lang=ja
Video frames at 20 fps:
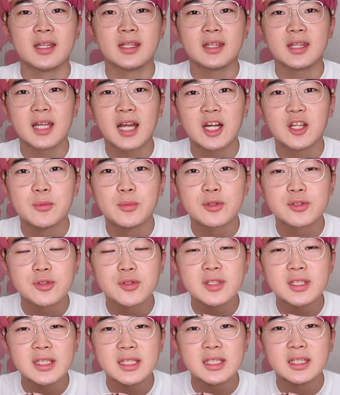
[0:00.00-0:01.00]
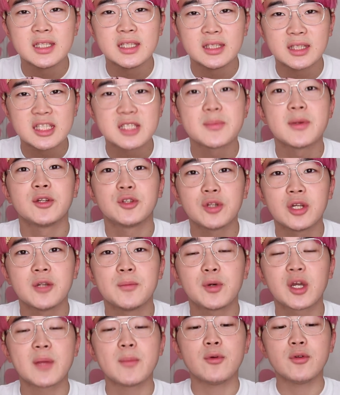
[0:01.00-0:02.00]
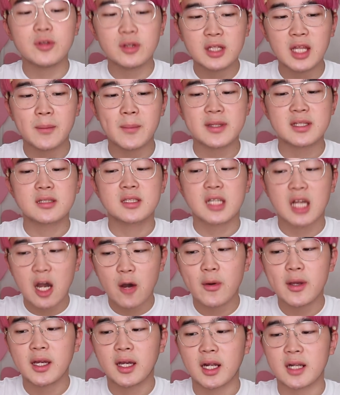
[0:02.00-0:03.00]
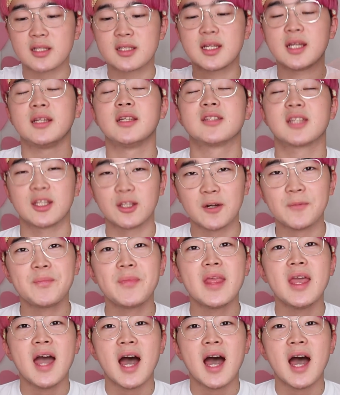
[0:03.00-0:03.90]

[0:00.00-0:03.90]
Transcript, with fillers: てかあの、僕正直に言ってしまうと、あの、ポケモンってめちゃくちゃ可愛いから好きなんですけど、